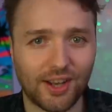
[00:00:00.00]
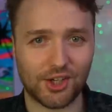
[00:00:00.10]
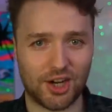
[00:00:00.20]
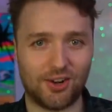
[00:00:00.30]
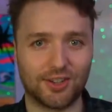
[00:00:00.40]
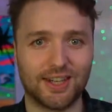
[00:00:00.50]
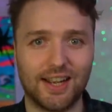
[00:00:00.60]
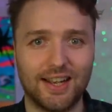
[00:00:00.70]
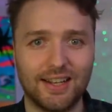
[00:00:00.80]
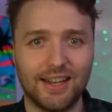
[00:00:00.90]
geschaut.
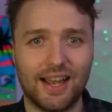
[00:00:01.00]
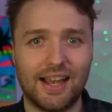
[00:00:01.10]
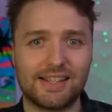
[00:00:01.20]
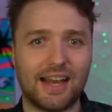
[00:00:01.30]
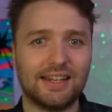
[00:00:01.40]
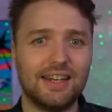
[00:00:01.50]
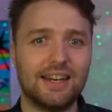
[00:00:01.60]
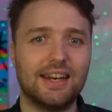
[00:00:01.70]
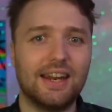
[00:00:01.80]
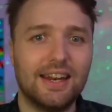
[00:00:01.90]
Es hat
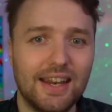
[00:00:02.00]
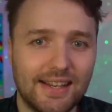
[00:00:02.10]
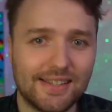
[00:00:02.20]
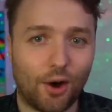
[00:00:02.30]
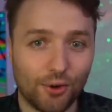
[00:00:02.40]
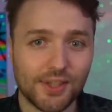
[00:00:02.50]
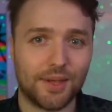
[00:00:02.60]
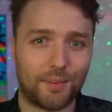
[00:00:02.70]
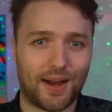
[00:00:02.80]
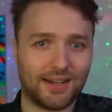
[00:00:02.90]
ihnen nichts
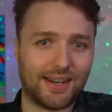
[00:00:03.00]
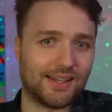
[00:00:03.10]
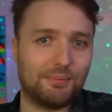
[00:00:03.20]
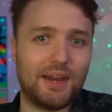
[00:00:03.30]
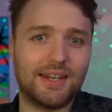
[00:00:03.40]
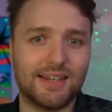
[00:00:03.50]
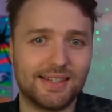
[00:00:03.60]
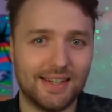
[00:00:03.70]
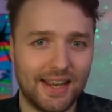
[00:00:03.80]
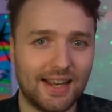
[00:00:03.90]
ausgemacht, dass mein
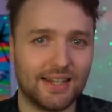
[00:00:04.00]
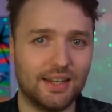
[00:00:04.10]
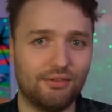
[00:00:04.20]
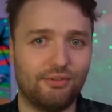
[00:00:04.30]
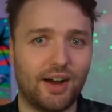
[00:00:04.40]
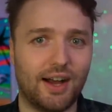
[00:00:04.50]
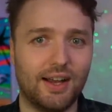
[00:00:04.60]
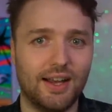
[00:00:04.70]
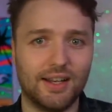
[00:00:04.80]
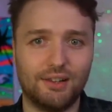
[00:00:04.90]
Test negativ
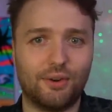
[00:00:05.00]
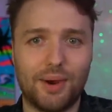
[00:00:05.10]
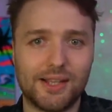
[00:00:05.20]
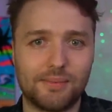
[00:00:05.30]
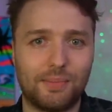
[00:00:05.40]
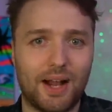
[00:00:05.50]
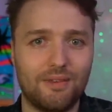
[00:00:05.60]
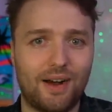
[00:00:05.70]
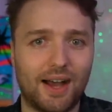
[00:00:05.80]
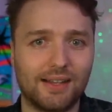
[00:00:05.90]
war. Die vom letzten
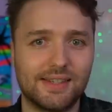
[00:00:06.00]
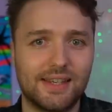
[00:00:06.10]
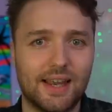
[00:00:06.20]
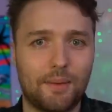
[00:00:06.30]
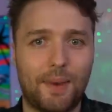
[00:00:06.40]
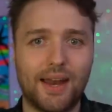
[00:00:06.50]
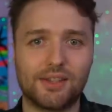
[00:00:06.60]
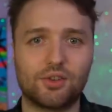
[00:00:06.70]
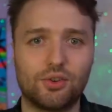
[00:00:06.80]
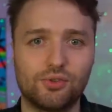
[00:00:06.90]
Mal waren sich ja
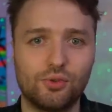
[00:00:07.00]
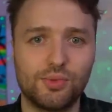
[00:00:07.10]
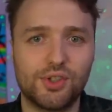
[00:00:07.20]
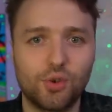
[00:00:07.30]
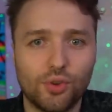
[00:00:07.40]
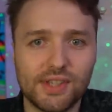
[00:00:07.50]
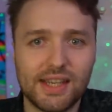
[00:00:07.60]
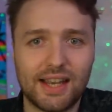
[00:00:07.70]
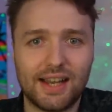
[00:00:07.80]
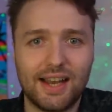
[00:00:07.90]
meines Konsums so
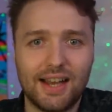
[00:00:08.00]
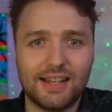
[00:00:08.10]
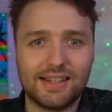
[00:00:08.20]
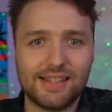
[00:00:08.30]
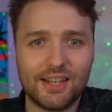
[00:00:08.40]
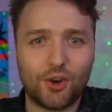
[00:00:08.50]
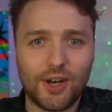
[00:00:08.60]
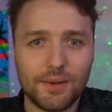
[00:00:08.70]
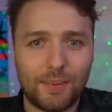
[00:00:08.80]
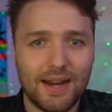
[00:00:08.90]
sicher, dass ich noch
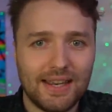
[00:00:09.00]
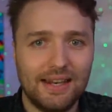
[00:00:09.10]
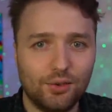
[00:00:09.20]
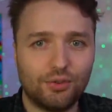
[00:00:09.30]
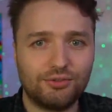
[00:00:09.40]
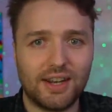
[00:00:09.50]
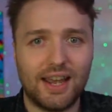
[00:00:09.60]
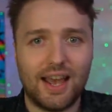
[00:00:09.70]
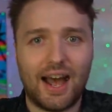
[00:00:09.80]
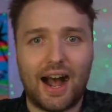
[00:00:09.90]
nicht mal gehen
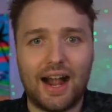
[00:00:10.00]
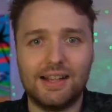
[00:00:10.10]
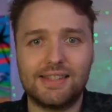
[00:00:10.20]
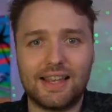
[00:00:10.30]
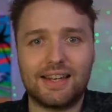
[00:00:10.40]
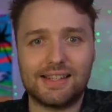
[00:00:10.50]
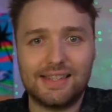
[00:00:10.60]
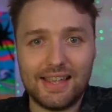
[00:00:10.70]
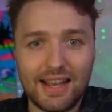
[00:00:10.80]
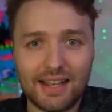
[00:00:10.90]
durfte, als der
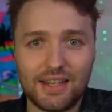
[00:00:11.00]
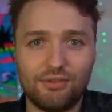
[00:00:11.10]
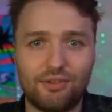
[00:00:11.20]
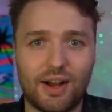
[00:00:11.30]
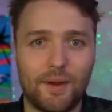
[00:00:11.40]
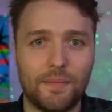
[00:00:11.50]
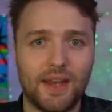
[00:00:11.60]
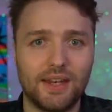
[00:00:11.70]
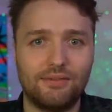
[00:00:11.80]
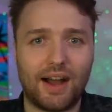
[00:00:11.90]
Test negativ war.
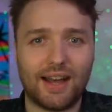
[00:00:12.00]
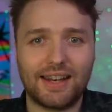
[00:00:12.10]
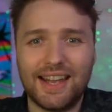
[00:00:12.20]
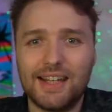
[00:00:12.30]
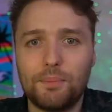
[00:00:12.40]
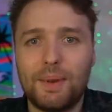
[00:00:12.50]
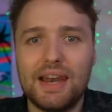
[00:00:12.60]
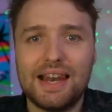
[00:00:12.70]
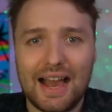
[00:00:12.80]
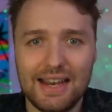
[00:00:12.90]
Die waren richtig
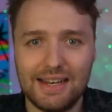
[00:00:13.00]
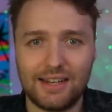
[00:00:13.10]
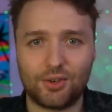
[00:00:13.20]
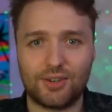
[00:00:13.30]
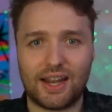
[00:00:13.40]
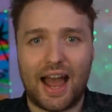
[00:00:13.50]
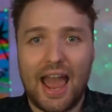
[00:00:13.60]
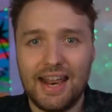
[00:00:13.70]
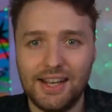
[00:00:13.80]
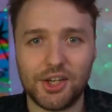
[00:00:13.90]
beleidigt und
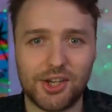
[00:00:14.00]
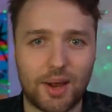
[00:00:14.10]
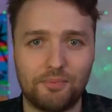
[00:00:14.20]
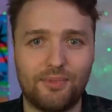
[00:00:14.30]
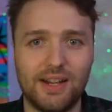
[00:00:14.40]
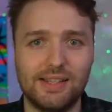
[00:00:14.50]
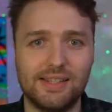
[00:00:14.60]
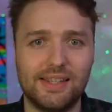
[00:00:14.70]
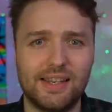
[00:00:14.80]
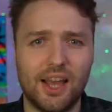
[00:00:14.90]
eingeschnappt, weil
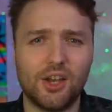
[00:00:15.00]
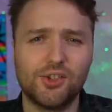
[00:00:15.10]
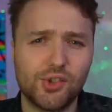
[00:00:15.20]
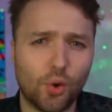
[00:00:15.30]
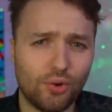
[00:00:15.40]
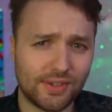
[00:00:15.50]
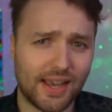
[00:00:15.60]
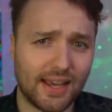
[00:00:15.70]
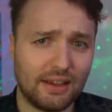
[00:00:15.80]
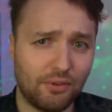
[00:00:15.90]
sie sich so
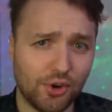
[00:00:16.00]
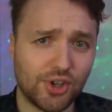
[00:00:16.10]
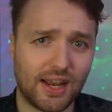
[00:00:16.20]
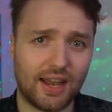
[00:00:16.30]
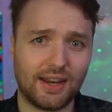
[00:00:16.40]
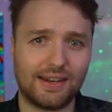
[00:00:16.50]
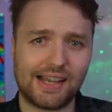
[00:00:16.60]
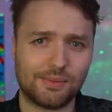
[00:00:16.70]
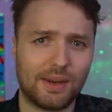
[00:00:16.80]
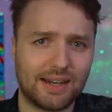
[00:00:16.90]
sehr gewünscht hätten,
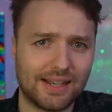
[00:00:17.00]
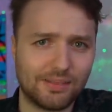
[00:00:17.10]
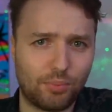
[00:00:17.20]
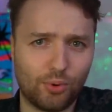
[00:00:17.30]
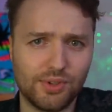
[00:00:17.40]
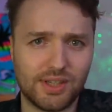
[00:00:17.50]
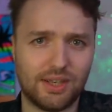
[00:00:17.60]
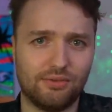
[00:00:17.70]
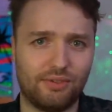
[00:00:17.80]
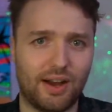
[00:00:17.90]
dass mein Test
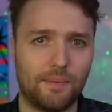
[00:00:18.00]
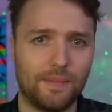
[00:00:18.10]
positiv war.